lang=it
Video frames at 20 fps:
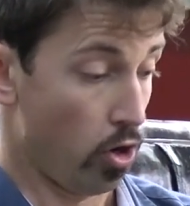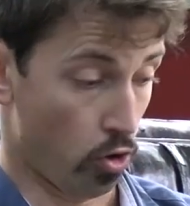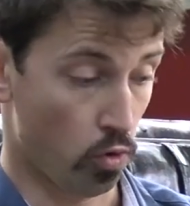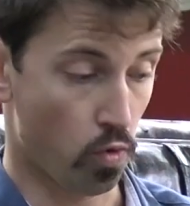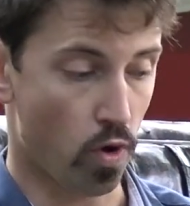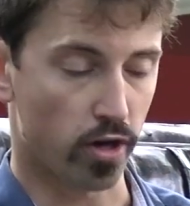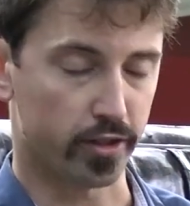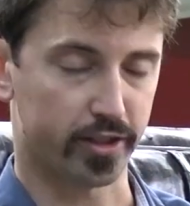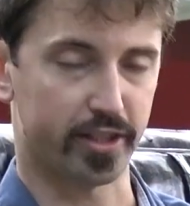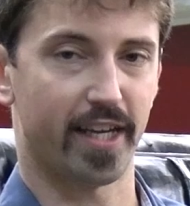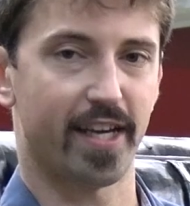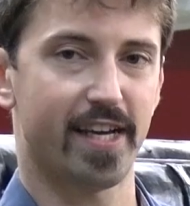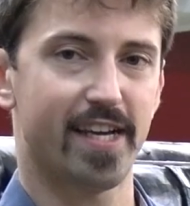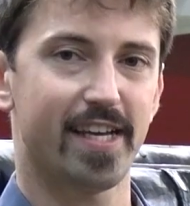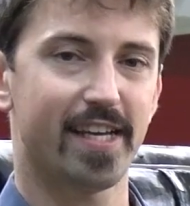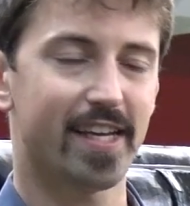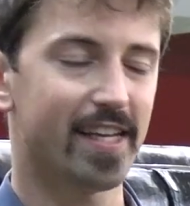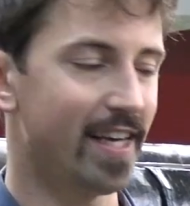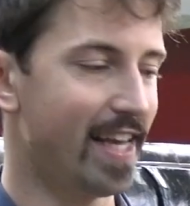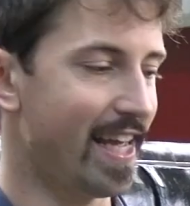
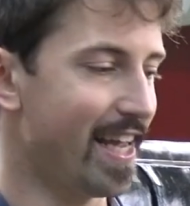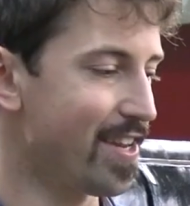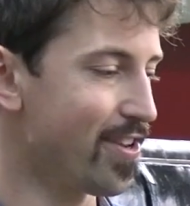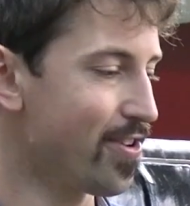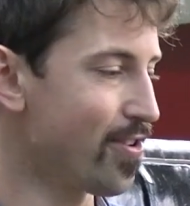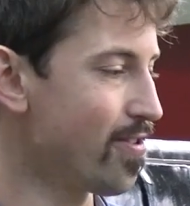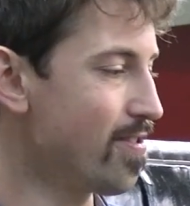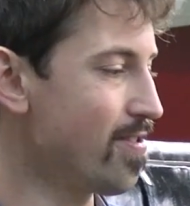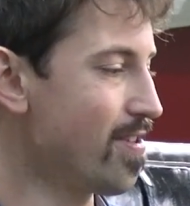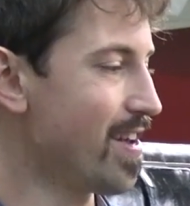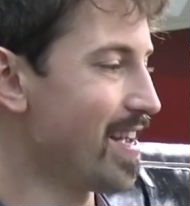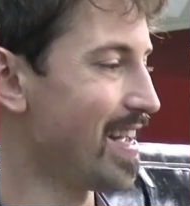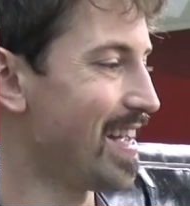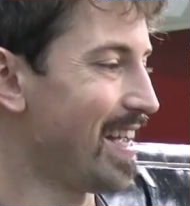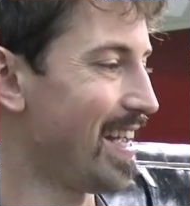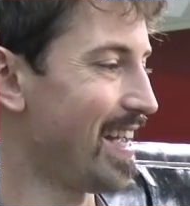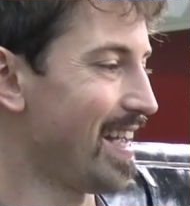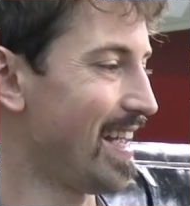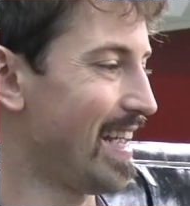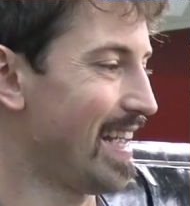ruote in legno,
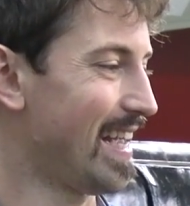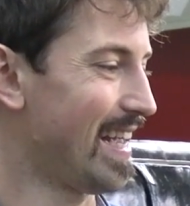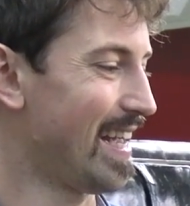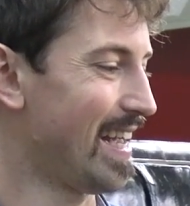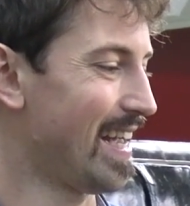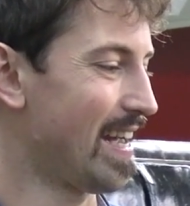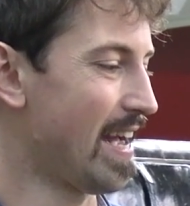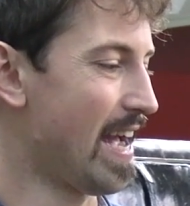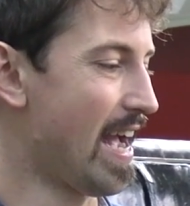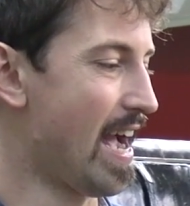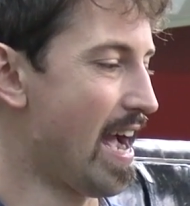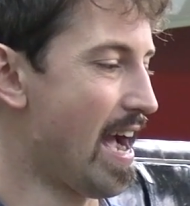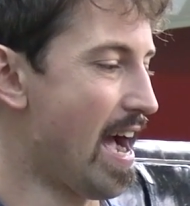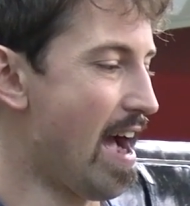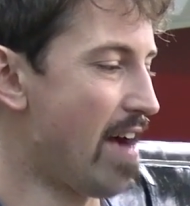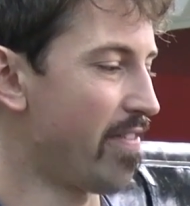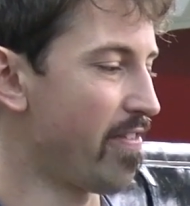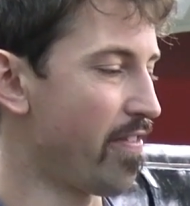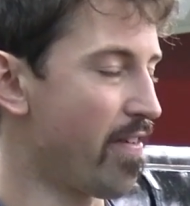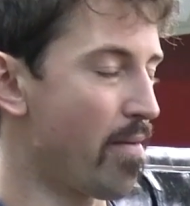eh,
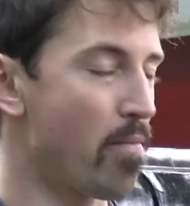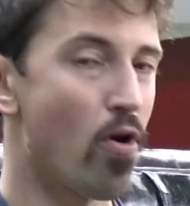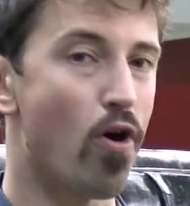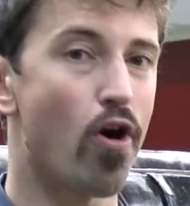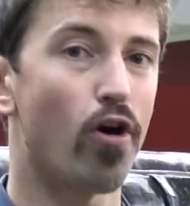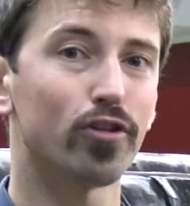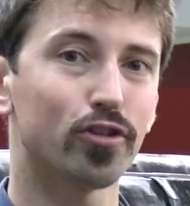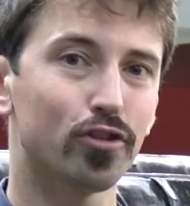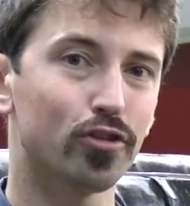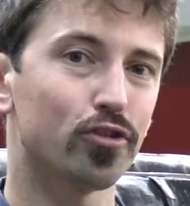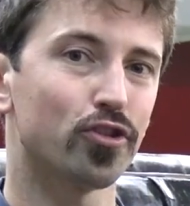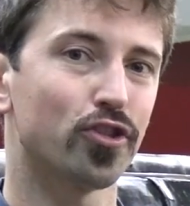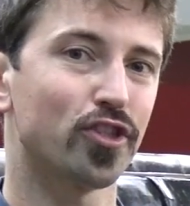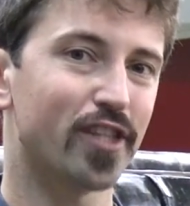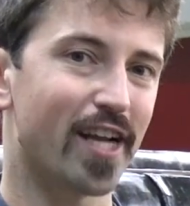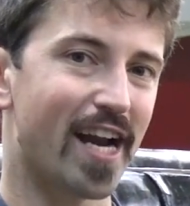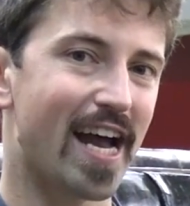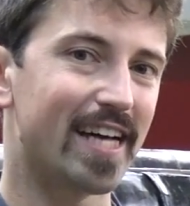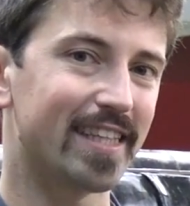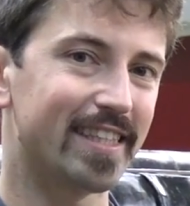avevamo otto
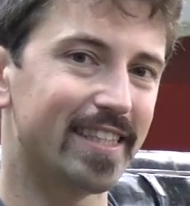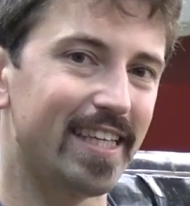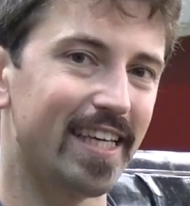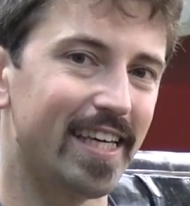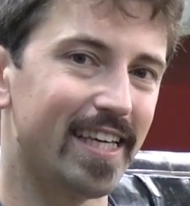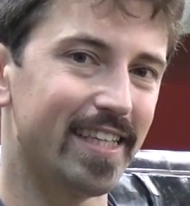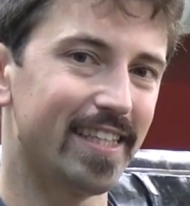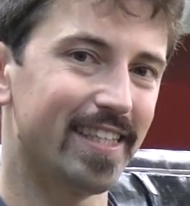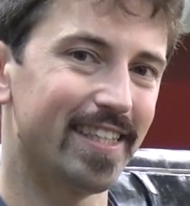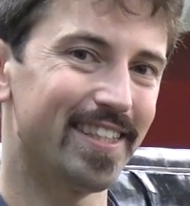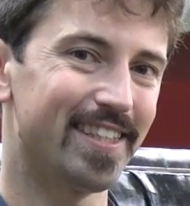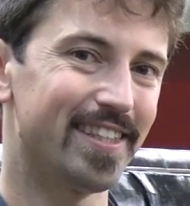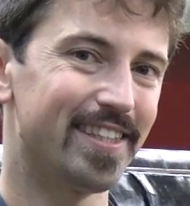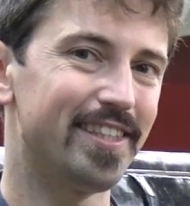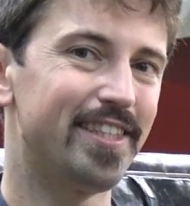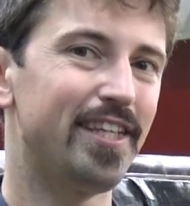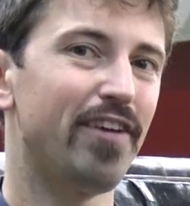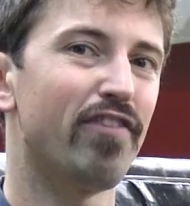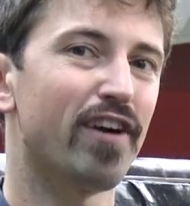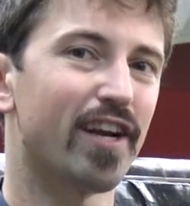strati
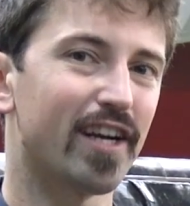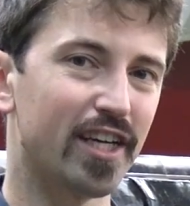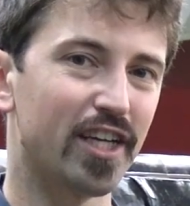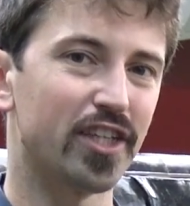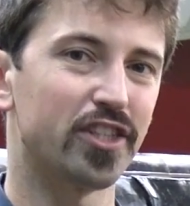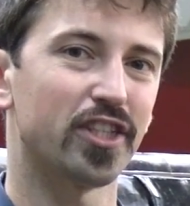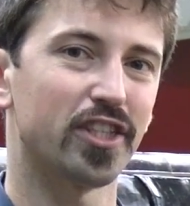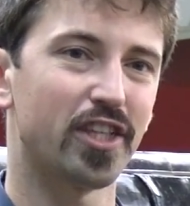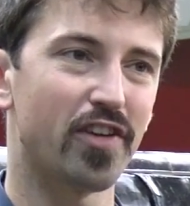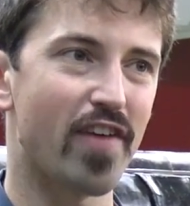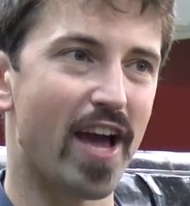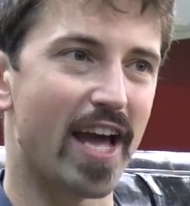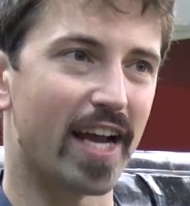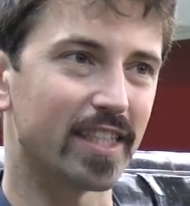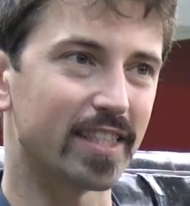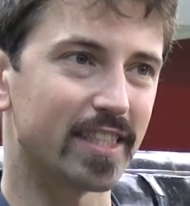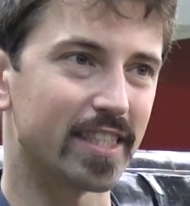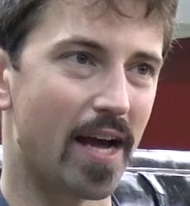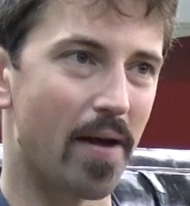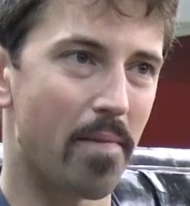di vernice
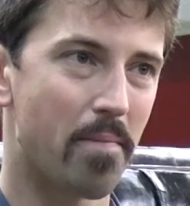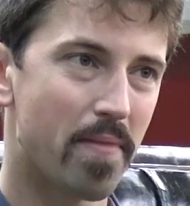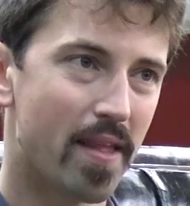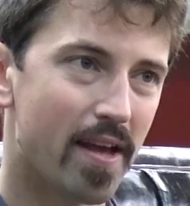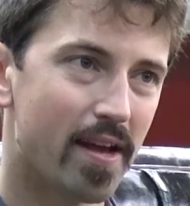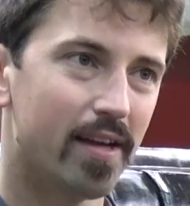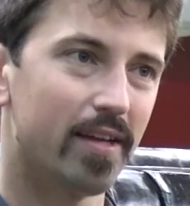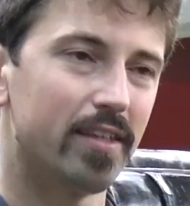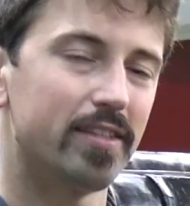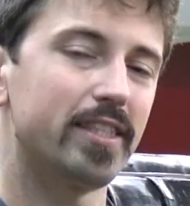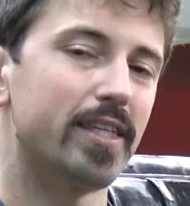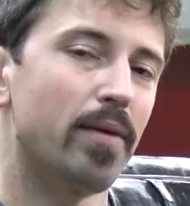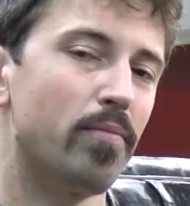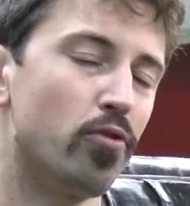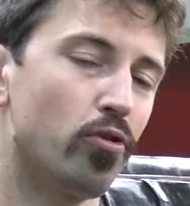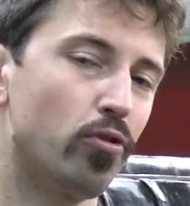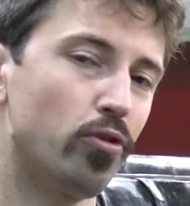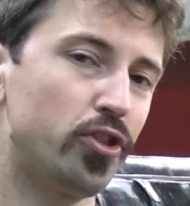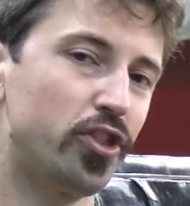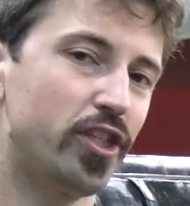diversa.
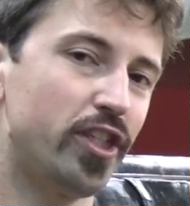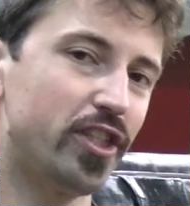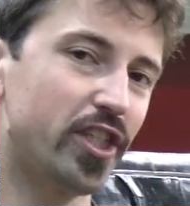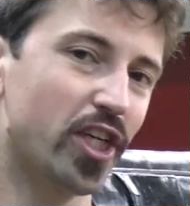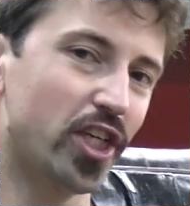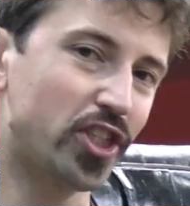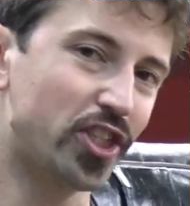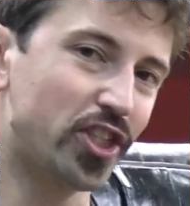Siamo riusciti a